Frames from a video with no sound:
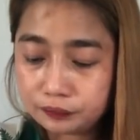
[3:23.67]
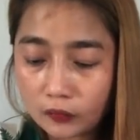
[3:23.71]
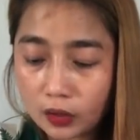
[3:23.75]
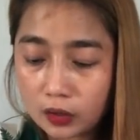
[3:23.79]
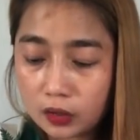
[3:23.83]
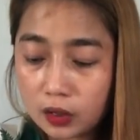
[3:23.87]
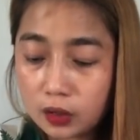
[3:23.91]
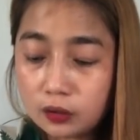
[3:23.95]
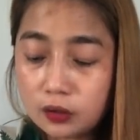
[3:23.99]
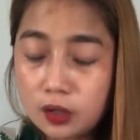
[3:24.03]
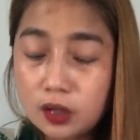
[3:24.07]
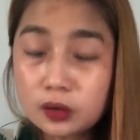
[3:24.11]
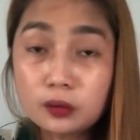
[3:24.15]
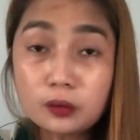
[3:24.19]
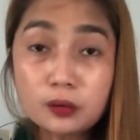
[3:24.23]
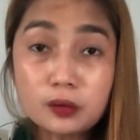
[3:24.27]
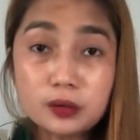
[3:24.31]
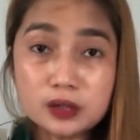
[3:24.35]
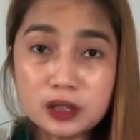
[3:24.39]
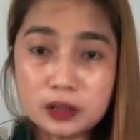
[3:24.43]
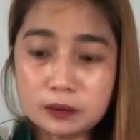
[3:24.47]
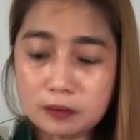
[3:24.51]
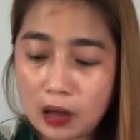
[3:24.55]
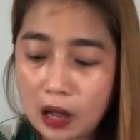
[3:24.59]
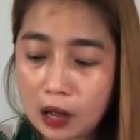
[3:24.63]
hindi ko
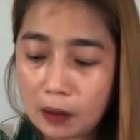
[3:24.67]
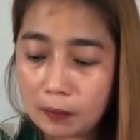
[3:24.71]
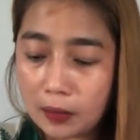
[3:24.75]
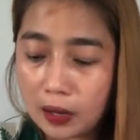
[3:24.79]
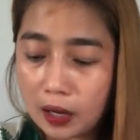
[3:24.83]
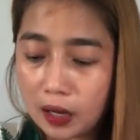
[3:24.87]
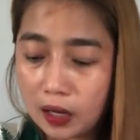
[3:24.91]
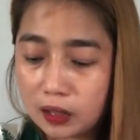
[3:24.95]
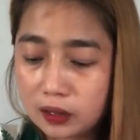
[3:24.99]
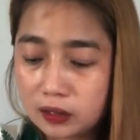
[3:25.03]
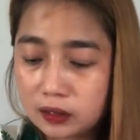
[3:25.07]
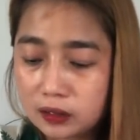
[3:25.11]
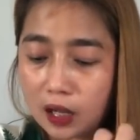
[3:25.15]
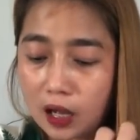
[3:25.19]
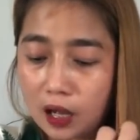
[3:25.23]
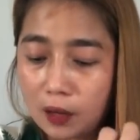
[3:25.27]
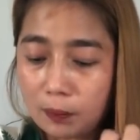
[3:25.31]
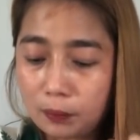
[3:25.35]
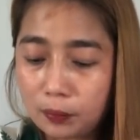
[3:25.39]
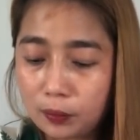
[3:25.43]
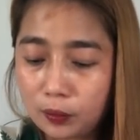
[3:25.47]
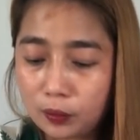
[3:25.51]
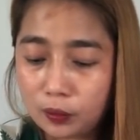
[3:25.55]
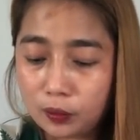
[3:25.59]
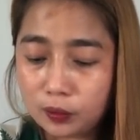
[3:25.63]
natulog si mama.
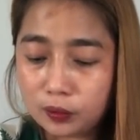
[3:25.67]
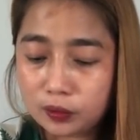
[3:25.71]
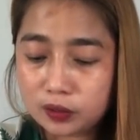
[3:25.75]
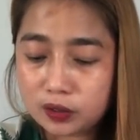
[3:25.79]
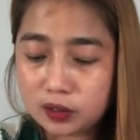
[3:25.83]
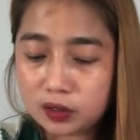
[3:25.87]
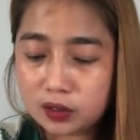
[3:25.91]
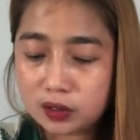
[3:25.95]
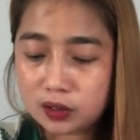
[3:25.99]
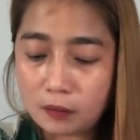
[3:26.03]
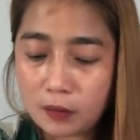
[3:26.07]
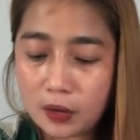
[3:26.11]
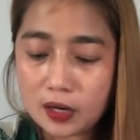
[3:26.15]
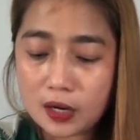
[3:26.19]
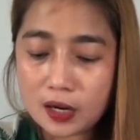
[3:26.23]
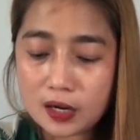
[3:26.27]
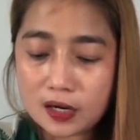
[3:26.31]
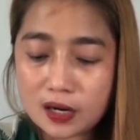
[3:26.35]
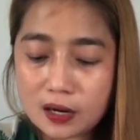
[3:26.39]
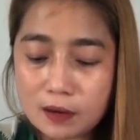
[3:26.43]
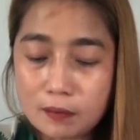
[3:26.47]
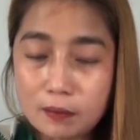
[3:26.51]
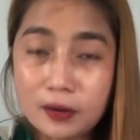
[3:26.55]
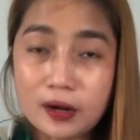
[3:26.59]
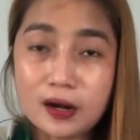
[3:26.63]
Tapos, may
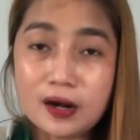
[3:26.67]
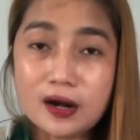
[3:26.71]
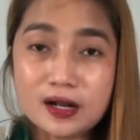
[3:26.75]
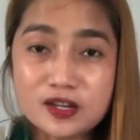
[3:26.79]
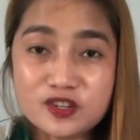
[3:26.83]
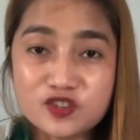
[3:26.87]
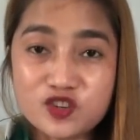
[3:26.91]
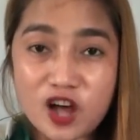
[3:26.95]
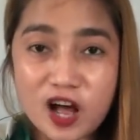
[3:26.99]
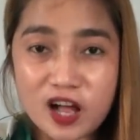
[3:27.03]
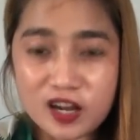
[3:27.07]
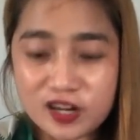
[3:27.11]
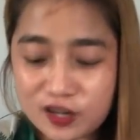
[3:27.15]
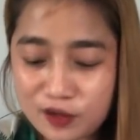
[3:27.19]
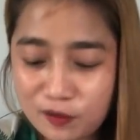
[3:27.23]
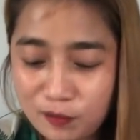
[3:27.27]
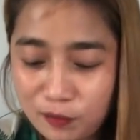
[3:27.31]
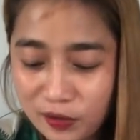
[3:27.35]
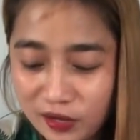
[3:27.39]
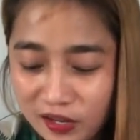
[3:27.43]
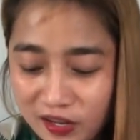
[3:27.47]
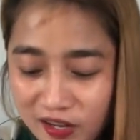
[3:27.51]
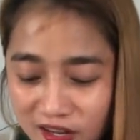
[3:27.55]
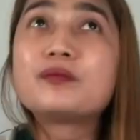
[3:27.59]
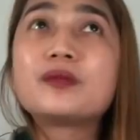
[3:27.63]
nanlibre ng
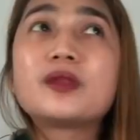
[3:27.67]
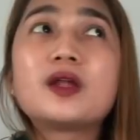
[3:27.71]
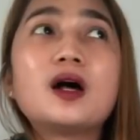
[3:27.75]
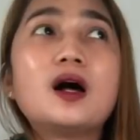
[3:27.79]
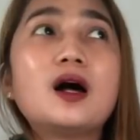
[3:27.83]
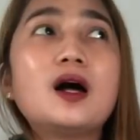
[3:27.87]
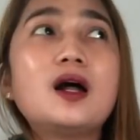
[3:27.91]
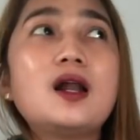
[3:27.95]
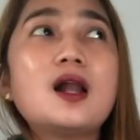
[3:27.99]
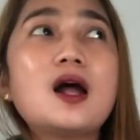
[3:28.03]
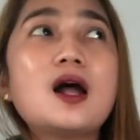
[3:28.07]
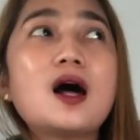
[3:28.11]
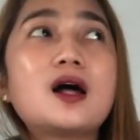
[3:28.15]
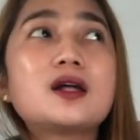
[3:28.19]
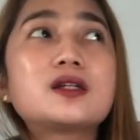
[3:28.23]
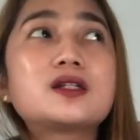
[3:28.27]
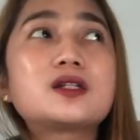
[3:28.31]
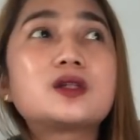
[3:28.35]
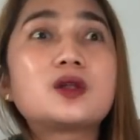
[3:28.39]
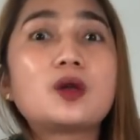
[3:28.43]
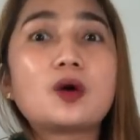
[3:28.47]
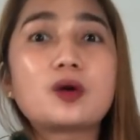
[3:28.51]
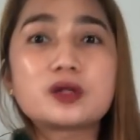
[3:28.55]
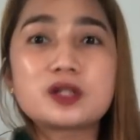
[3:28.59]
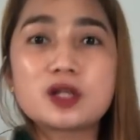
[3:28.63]
Jollibee. Alas
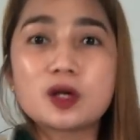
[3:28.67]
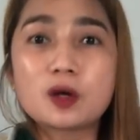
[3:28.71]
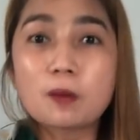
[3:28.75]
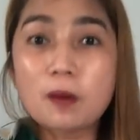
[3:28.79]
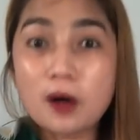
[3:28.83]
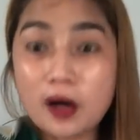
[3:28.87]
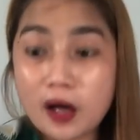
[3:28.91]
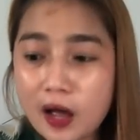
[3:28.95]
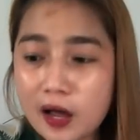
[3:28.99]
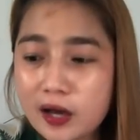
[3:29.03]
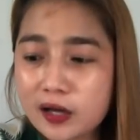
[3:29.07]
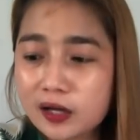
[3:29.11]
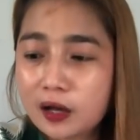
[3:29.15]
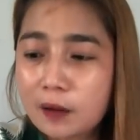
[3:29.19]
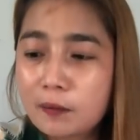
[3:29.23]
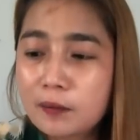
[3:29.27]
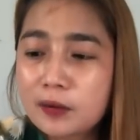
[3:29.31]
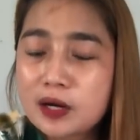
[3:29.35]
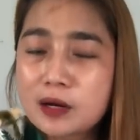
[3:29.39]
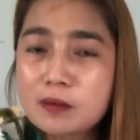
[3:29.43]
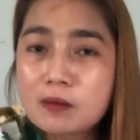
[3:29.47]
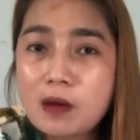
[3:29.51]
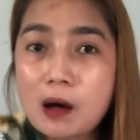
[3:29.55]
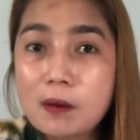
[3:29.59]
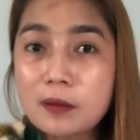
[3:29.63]
12, kumakain kami
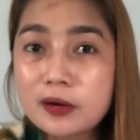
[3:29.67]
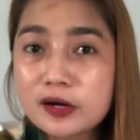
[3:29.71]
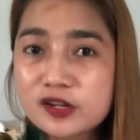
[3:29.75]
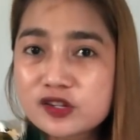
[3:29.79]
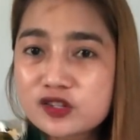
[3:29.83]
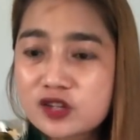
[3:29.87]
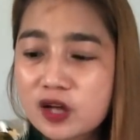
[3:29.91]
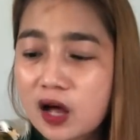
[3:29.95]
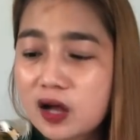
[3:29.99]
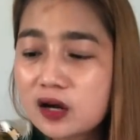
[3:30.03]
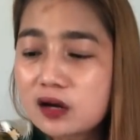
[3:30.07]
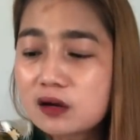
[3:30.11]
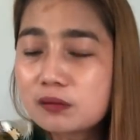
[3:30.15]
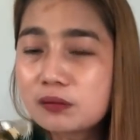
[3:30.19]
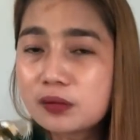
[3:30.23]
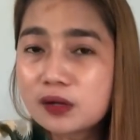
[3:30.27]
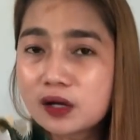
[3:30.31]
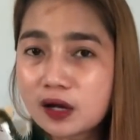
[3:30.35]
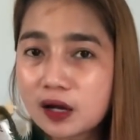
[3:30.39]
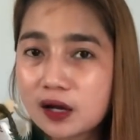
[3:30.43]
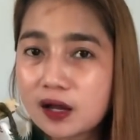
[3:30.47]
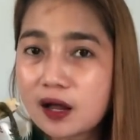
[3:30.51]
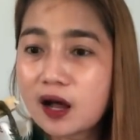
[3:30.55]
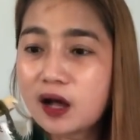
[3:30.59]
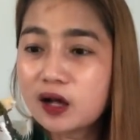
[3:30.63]
ni mama ng Jollibee.
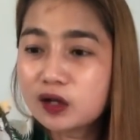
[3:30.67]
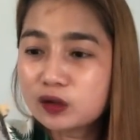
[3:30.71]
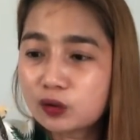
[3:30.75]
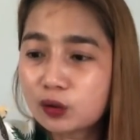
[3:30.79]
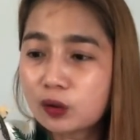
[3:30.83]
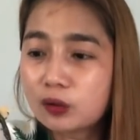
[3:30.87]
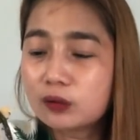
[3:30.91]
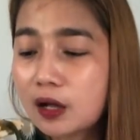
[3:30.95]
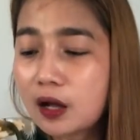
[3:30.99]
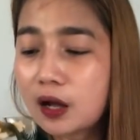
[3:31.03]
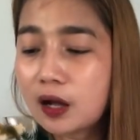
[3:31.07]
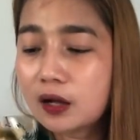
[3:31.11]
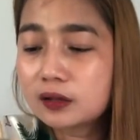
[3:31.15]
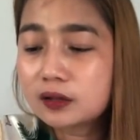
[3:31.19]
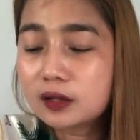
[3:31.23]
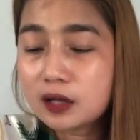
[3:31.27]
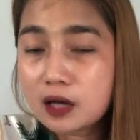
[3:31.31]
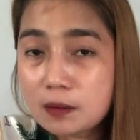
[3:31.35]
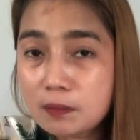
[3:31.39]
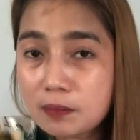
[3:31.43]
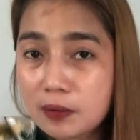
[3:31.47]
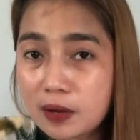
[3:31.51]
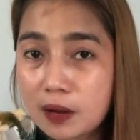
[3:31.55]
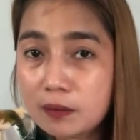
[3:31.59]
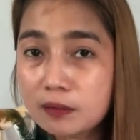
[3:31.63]
Kaya ito, uh, ah,
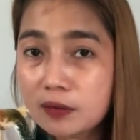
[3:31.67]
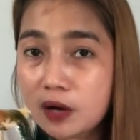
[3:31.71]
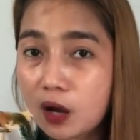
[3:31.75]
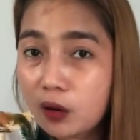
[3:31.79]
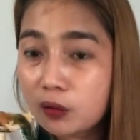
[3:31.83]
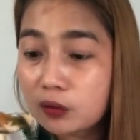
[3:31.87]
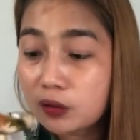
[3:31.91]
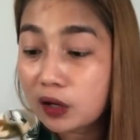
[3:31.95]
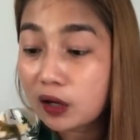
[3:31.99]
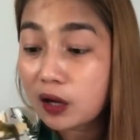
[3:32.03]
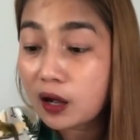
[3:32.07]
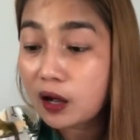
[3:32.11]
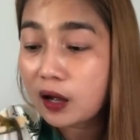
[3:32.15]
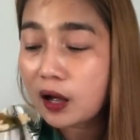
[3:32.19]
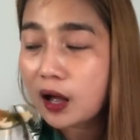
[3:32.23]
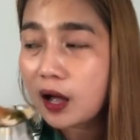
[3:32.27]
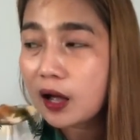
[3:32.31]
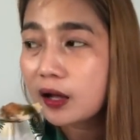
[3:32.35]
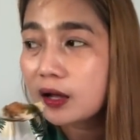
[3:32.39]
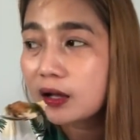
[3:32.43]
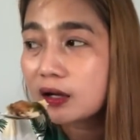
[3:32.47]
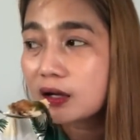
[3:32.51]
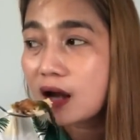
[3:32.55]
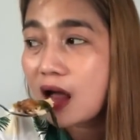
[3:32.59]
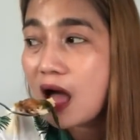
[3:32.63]
3pm na ako
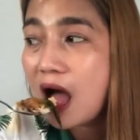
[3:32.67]
nakakain.